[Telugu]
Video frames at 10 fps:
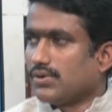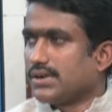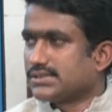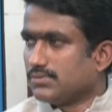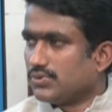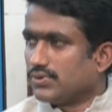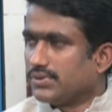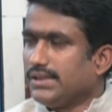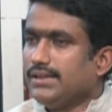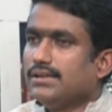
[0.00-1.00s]
అవకాశం
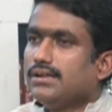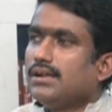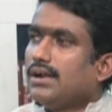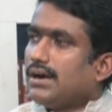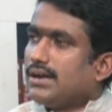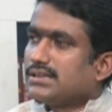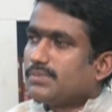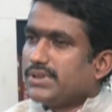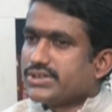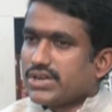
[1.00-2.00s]
ఉంటుంది
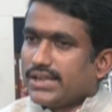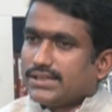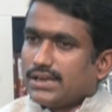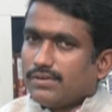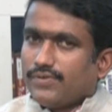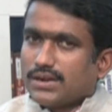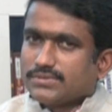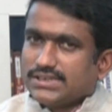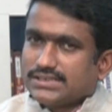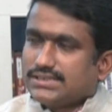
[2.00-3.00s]
ఆంధ్రప్రదేశ్లో అయితేనే
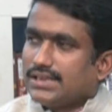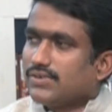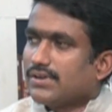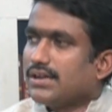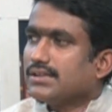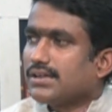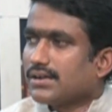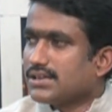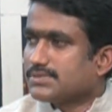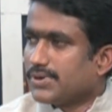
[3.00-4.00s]
ఫారం సిక్స్ ఏ ద్వారా
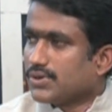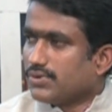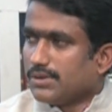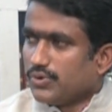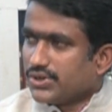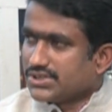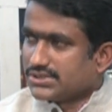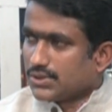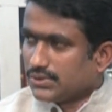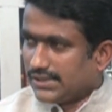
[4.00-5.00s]
దరఖాస్తు పెట్టుకుంటే
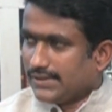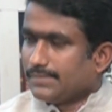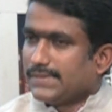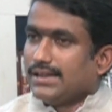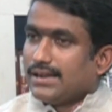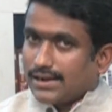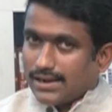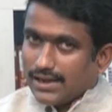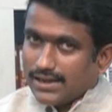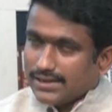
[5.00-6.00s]
మ్యూటేషన్ జరుగుతుంది
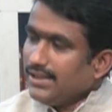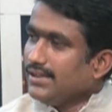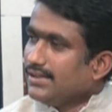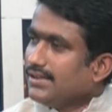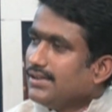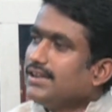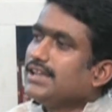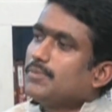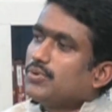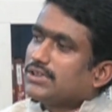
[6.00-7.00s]
కానీ
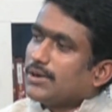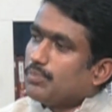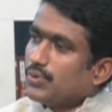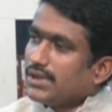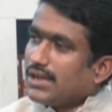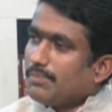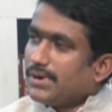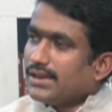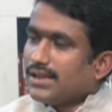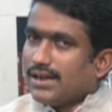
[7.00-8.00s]
ఇప్పుడు తప్పుడుగా పడిన